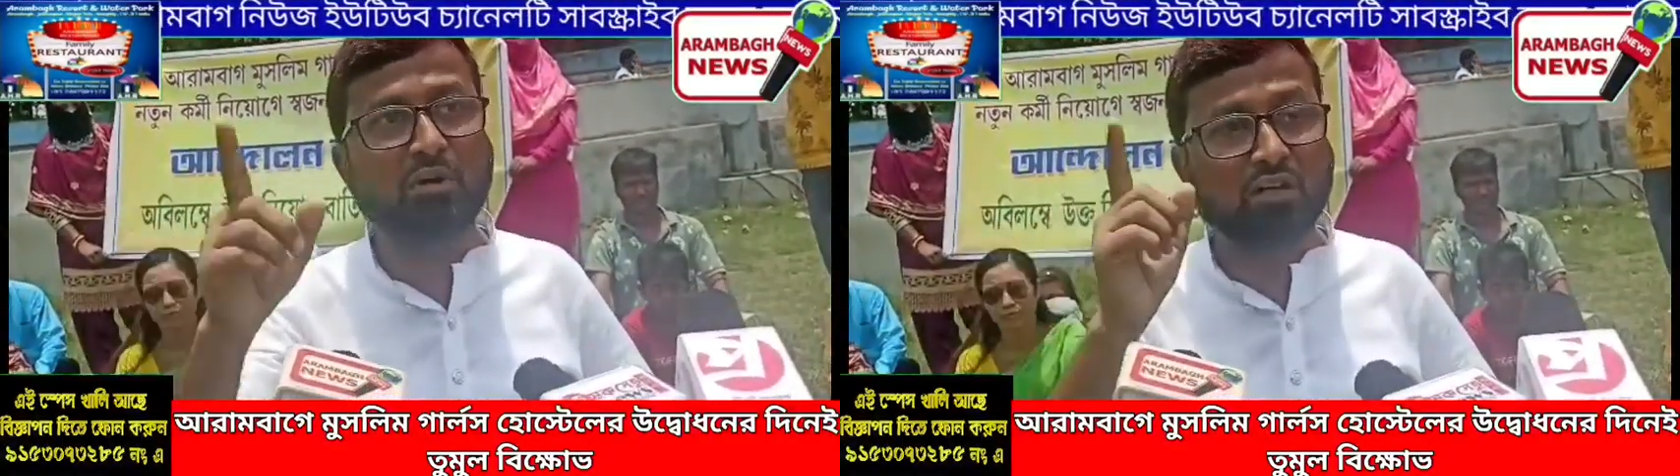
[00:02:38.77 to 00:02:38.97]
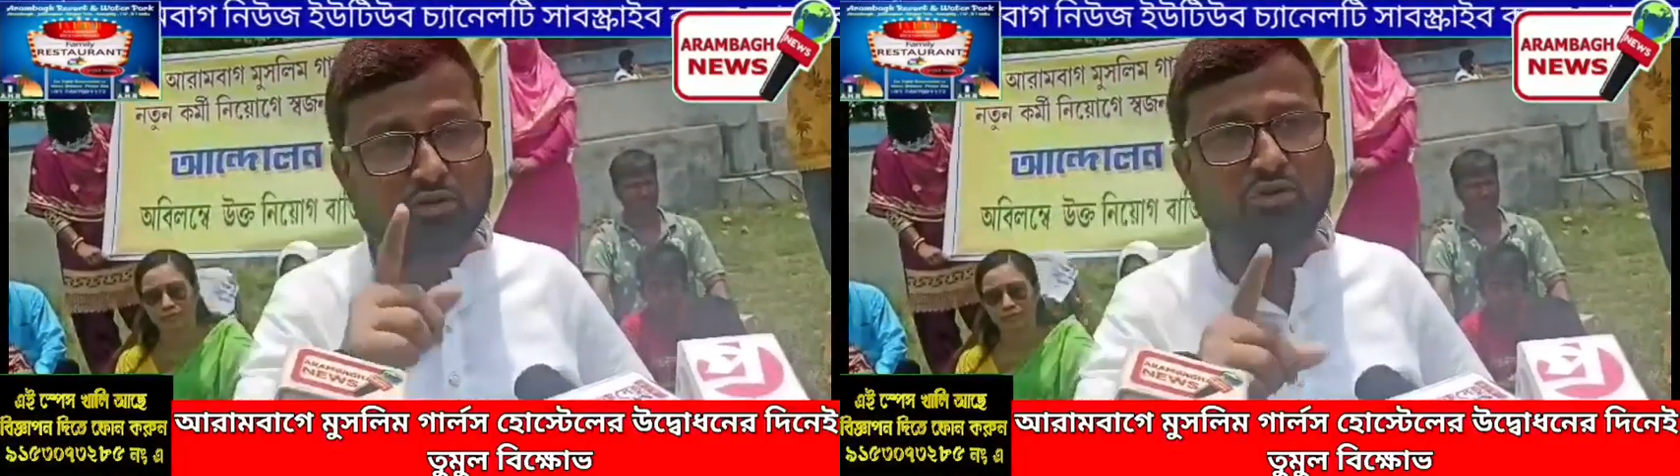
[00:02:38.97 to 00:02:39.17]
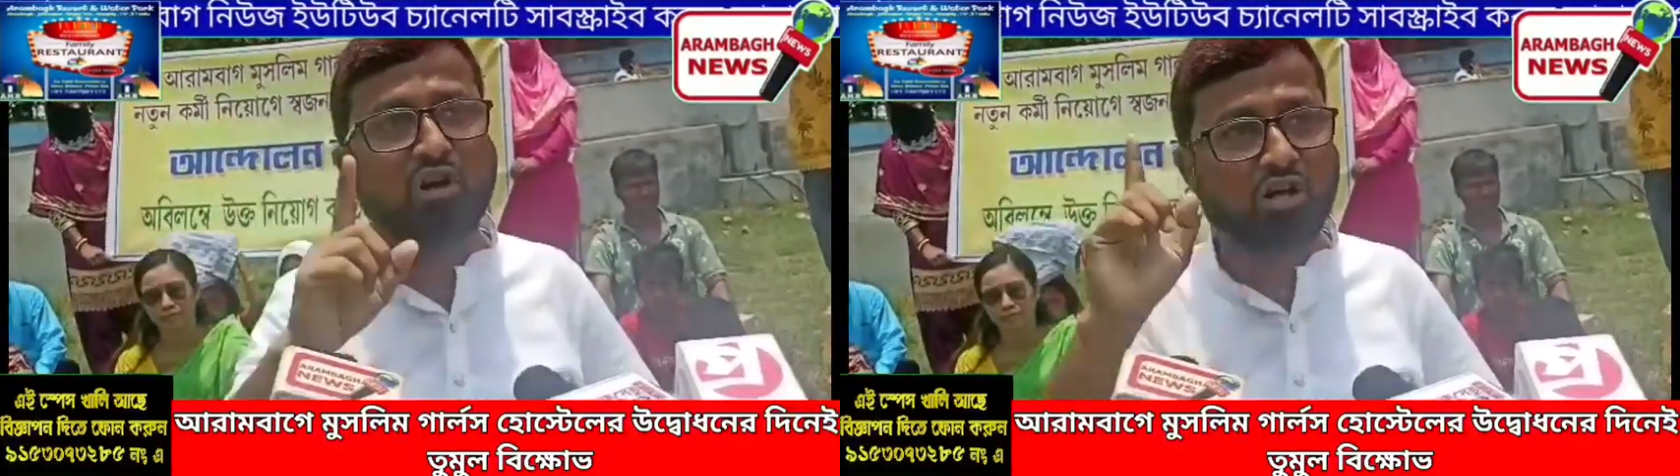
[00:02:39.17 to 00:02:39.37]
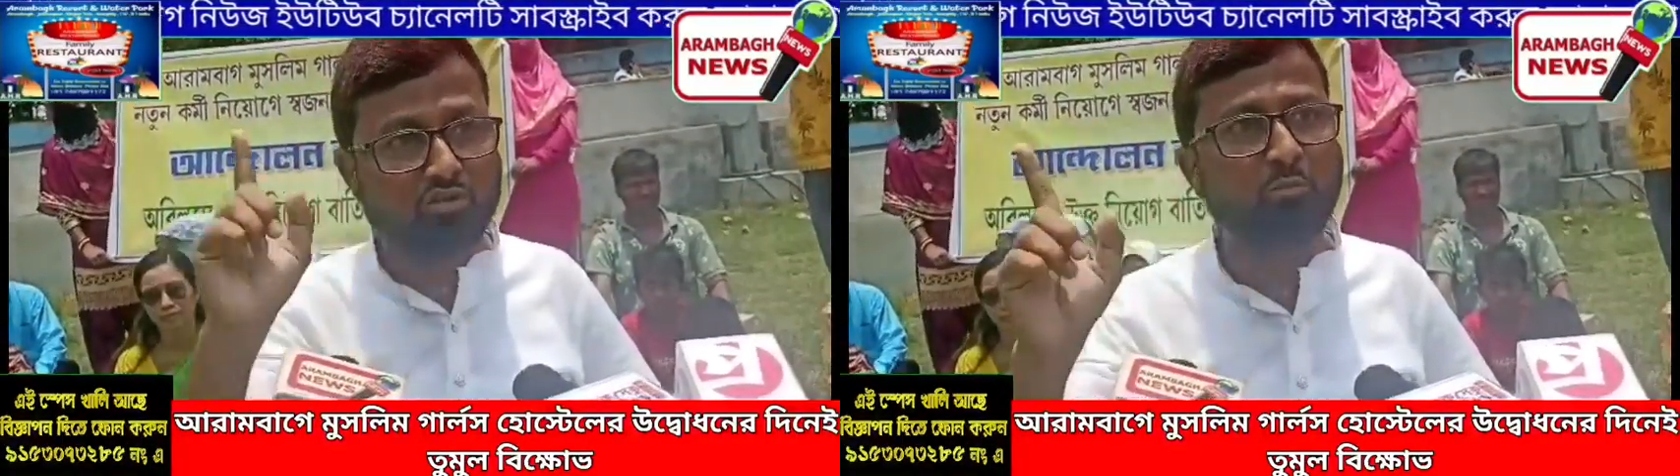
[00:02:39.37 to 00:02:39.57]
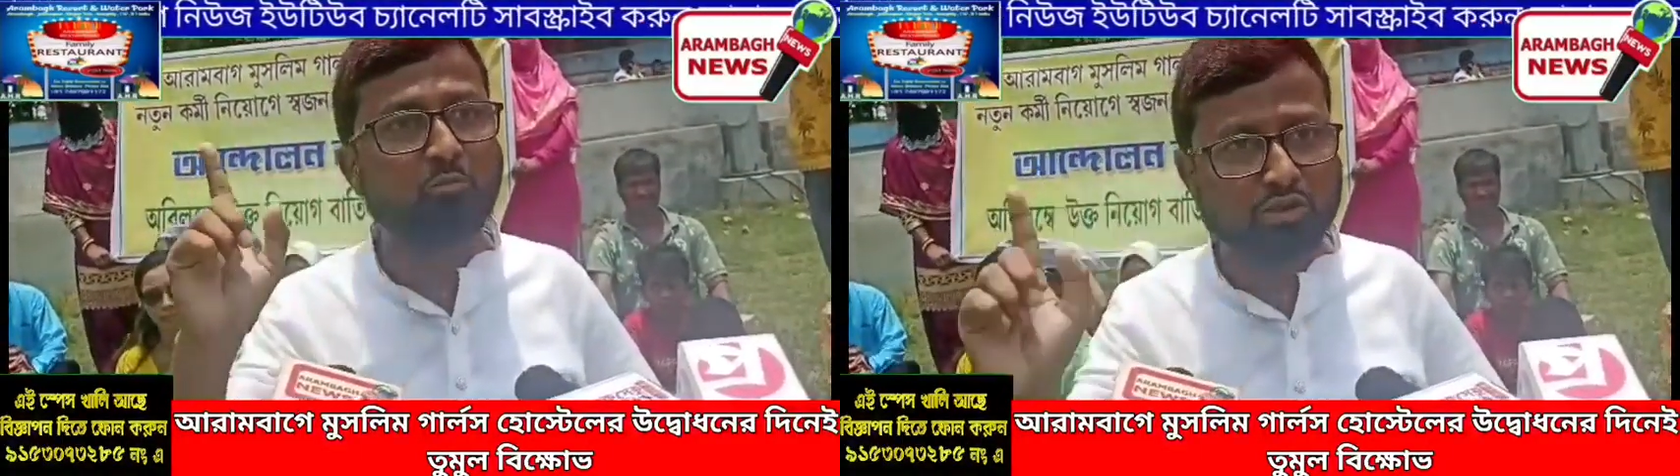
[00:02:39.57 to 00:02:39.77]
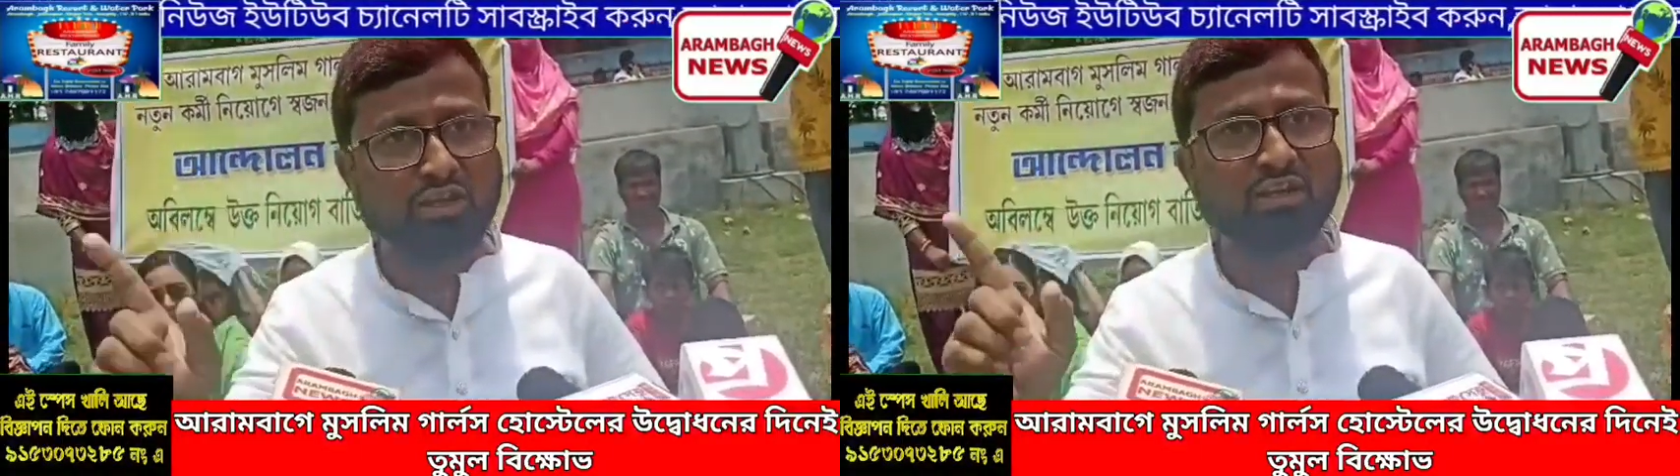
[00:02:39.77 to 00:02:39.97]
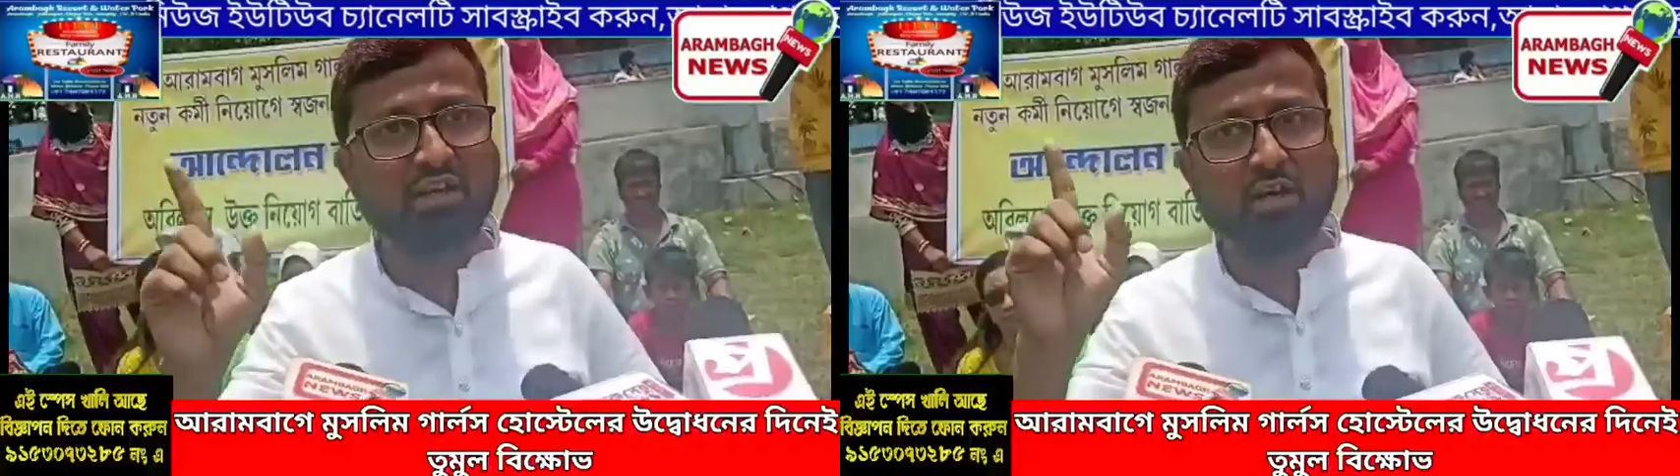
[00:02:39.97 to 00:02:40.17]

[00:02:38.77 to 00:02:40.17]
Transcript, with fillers: মাননীয় ওয়াকফ বোর্ডের